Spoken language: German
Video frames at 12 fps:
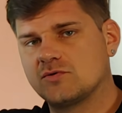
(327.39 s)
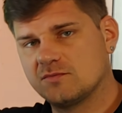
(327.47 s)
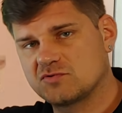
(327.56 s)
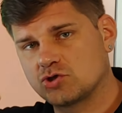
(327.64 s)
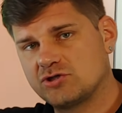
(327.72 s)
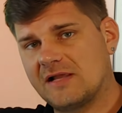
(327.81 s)

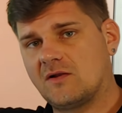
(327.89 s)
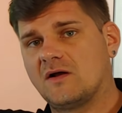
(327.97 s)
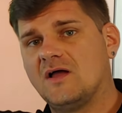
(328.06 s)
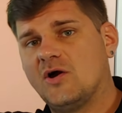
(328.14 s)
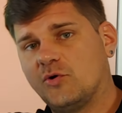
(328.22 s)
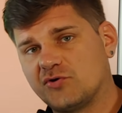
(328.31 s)
umso
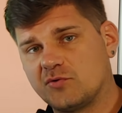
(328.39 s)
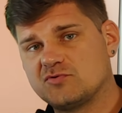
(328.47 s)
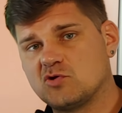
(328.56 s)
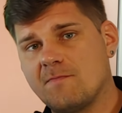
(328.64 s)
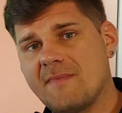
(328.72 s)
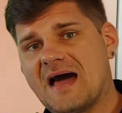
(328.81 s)
schneller oder
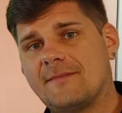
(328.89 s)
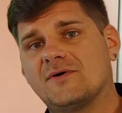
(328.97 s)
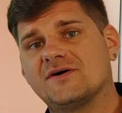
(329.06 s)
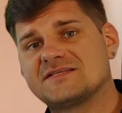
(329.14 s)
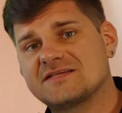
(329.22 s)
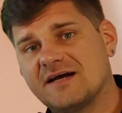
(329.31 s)
umso
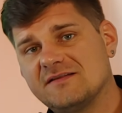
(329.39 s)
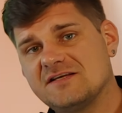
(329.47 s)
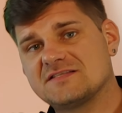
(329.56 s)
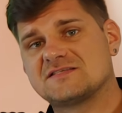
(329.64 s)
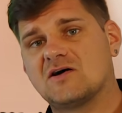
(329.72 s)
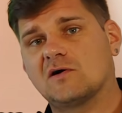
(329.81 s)
mehrmals kann dieses